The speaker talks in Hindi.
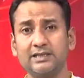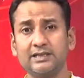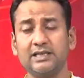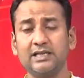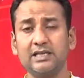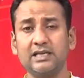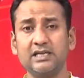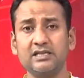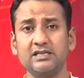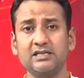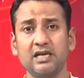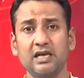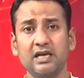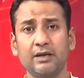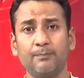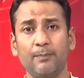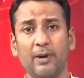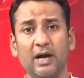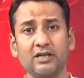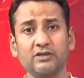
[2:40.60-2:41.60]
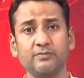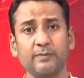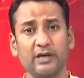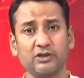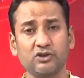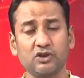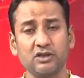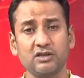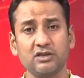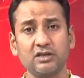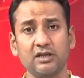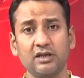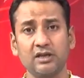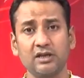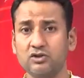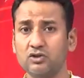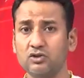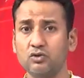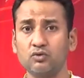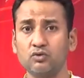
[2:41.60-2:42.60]
सीरीज़ के पांच मैच की
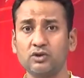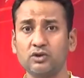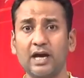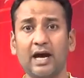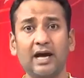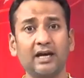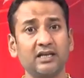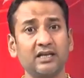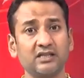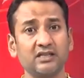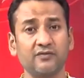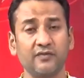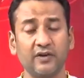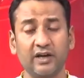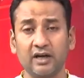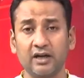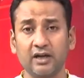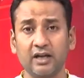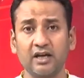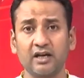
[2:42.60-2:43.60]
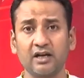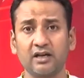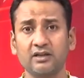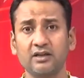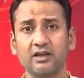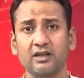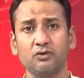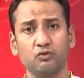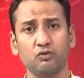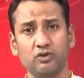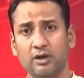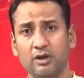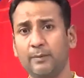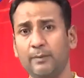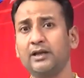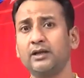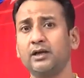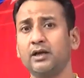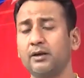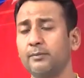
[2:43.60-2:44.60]
सीरीज़ थी उसके हाईएस्ट विकेट टेकर थे उसके
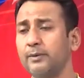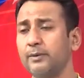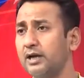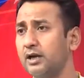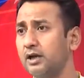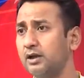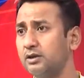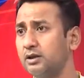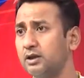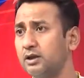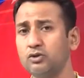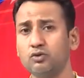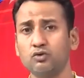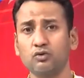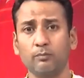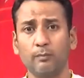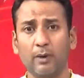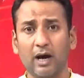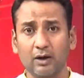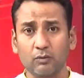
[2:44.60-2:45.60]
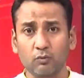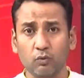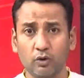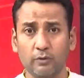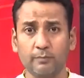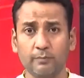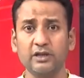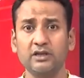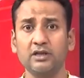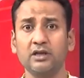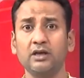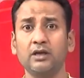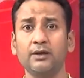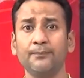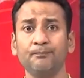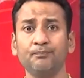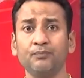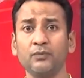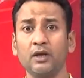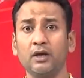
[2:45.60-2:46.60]
बाद अगर मैं गलत नहीं हूँ तो मार्कवुड भी थे
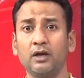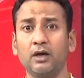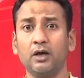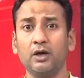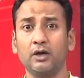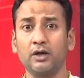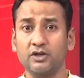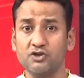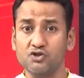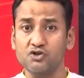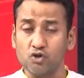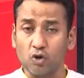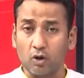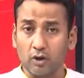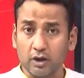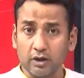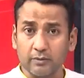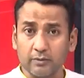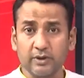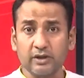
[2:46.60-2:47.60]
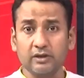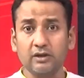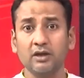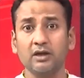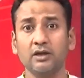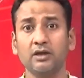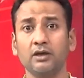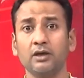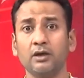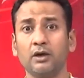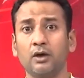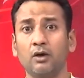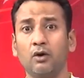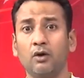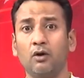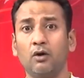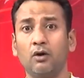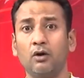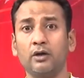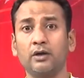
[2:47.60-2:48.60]
क्रिस जॉर्डन भी थे
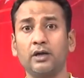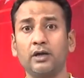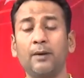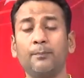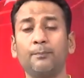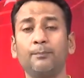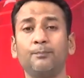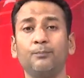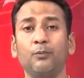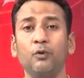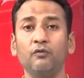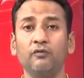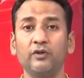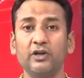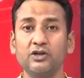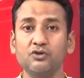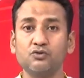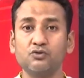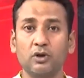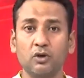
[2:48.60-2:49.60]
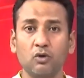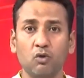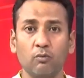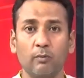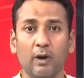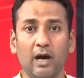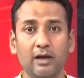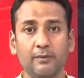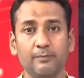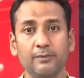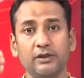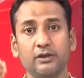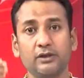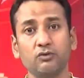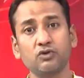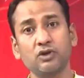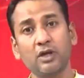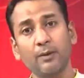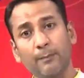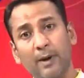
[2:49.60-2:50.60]
और अब भुवनेश्वर कुमार भी थे
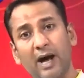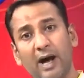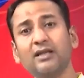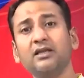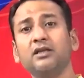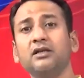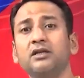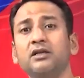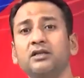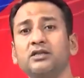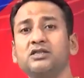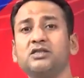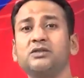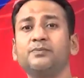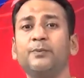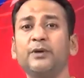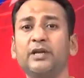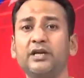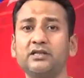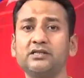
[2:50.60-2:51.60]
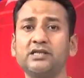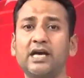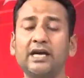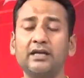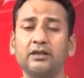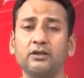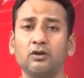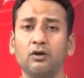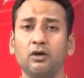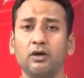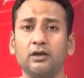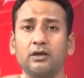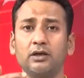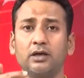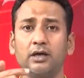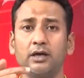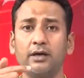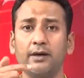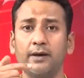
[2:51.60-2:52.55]
उसके बाद स्पिनर्स आए थे और